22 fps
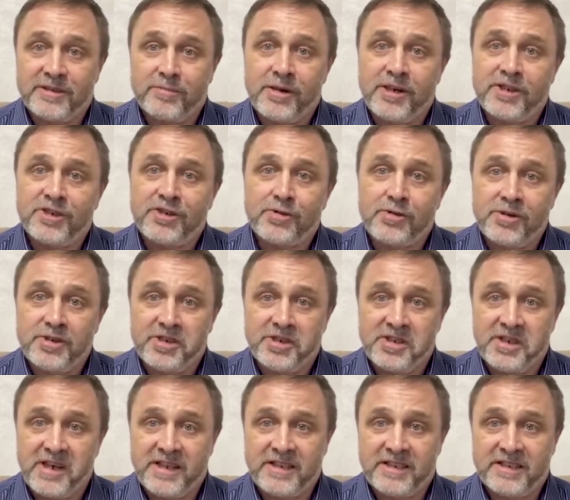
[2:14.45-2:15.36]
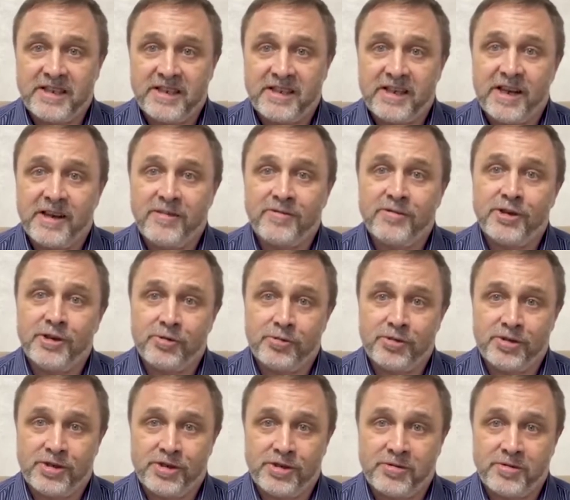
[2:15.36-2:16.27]
большое счастье для
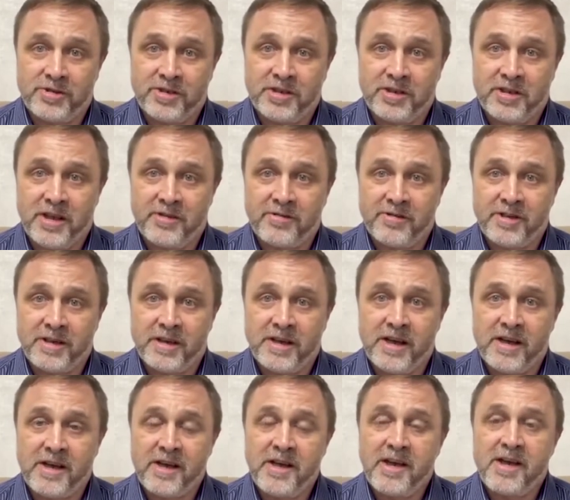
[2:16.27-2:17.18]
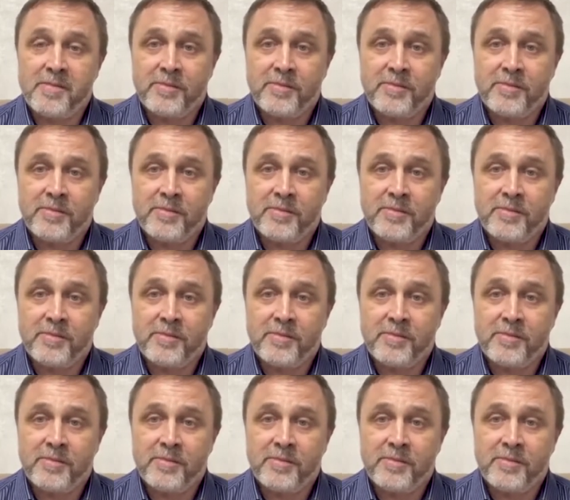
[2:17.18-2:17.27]
верующего человека,